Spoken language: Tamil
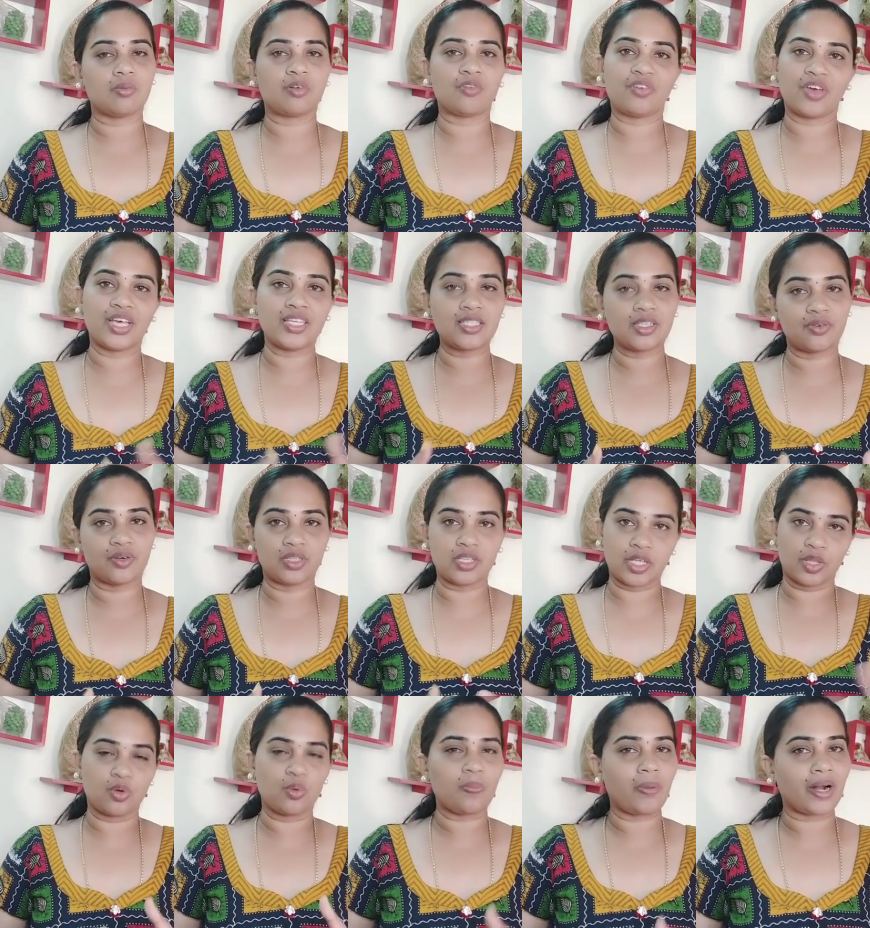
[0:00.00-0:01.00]
ஃபேஸுக்கு வந்து
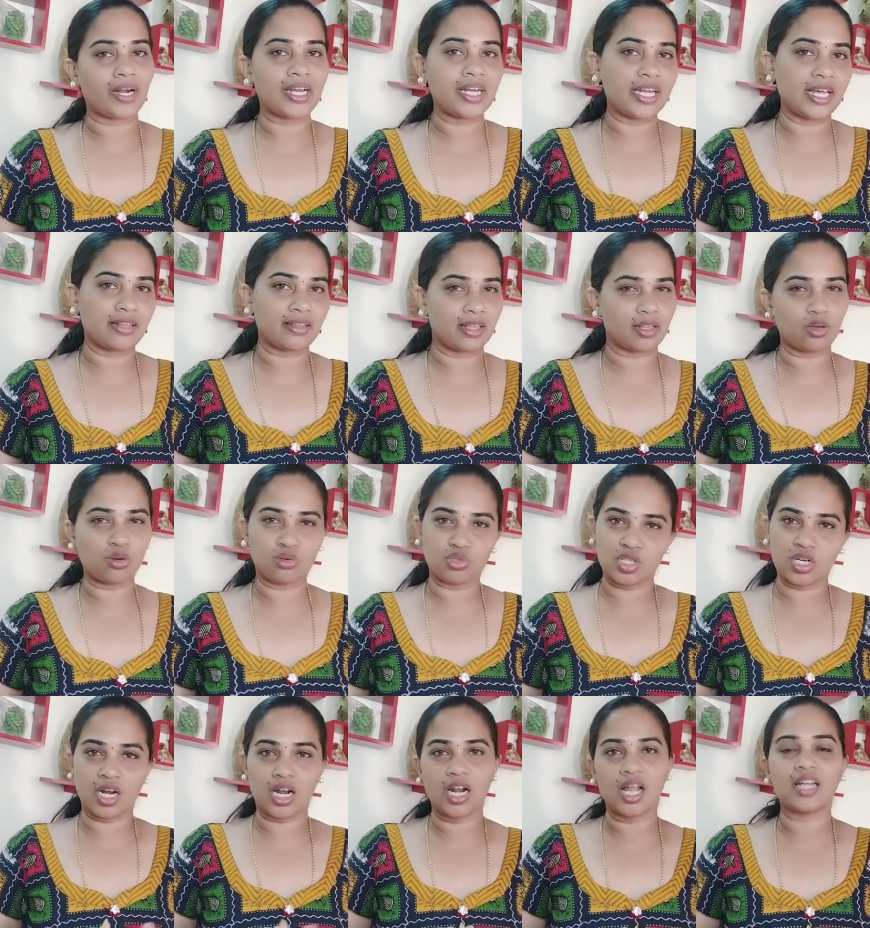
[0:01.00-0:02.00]
எதுவும் பண்ணிகிட்டே இருந்தால் தான் கொஞ்சம்
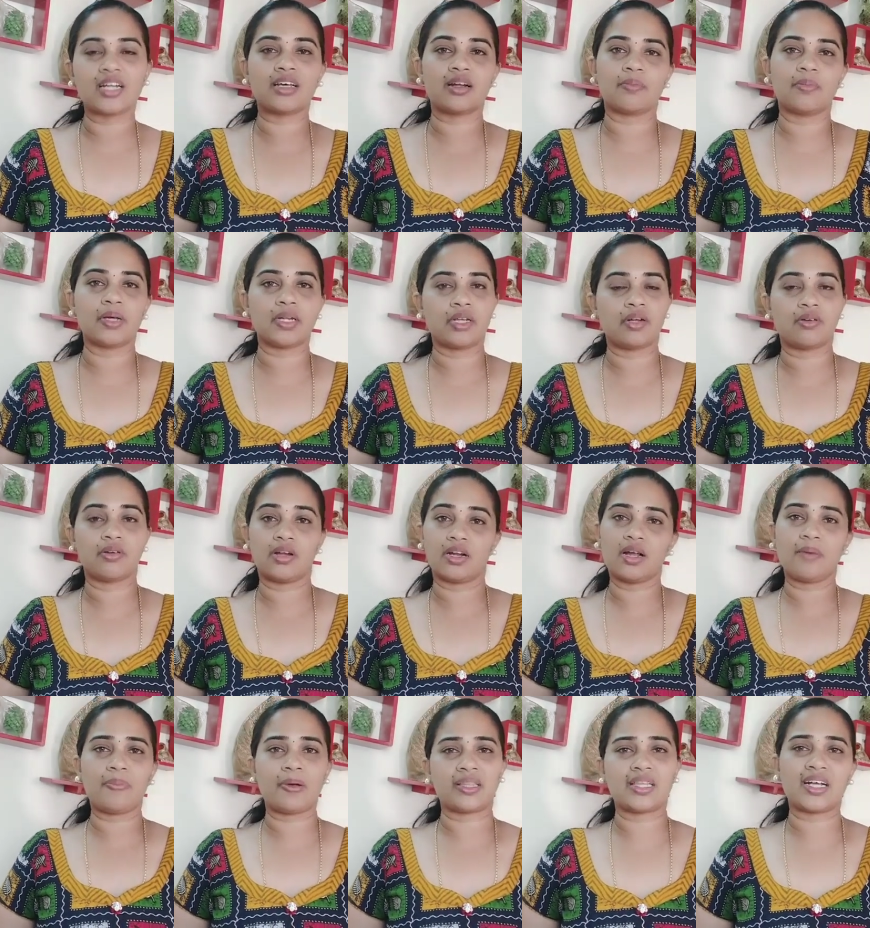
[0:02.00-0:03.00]
நல்லா இருக்கிற மாதிரி இருக்கும் ஏன்னா
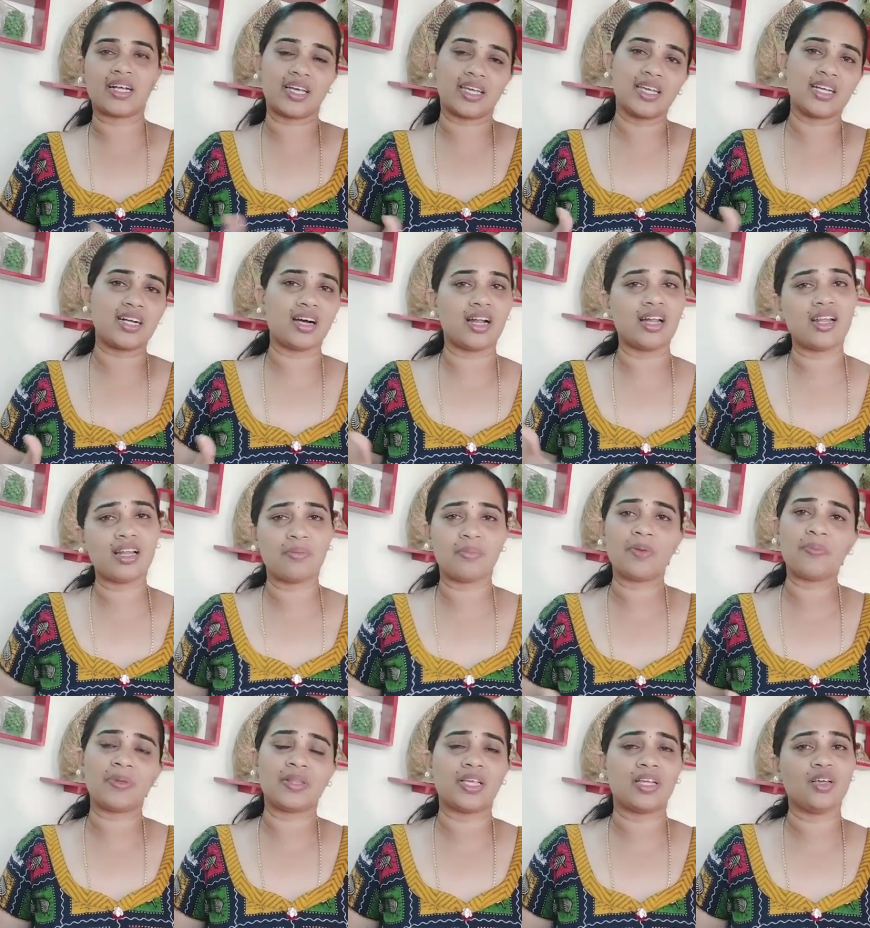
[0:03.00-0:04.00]
பார்த்தா கை கால எல்லாமே
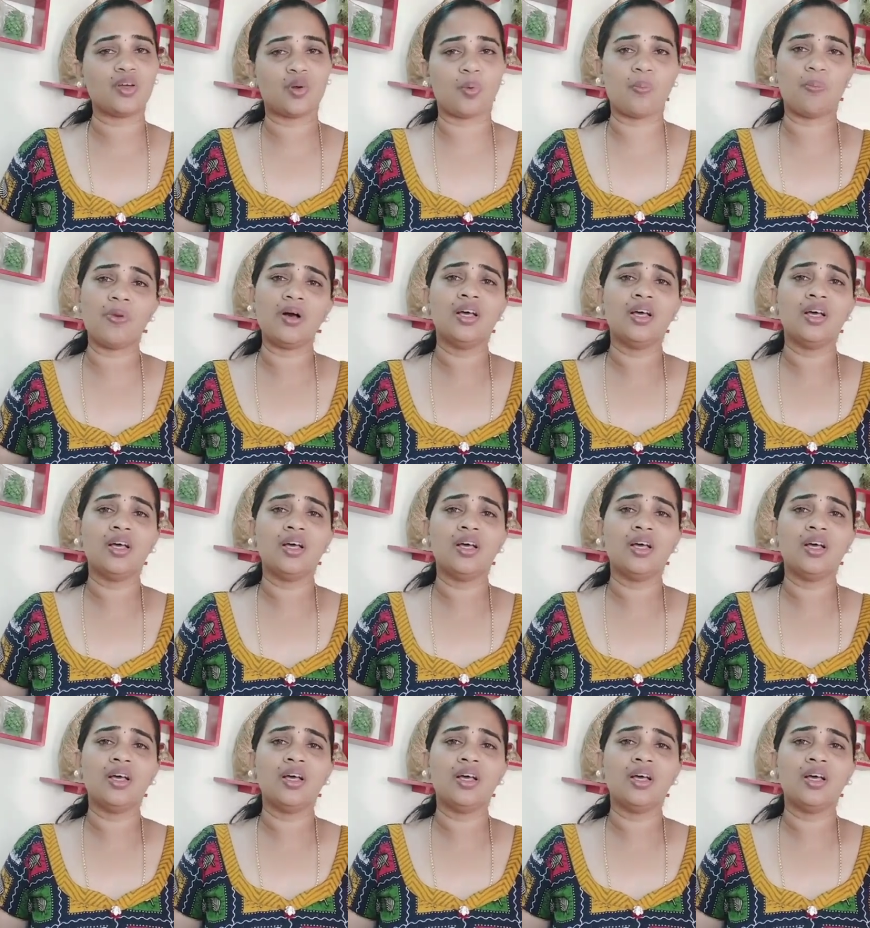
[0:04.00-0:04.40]
பார்த்தீங்கன்னா ரொம்ப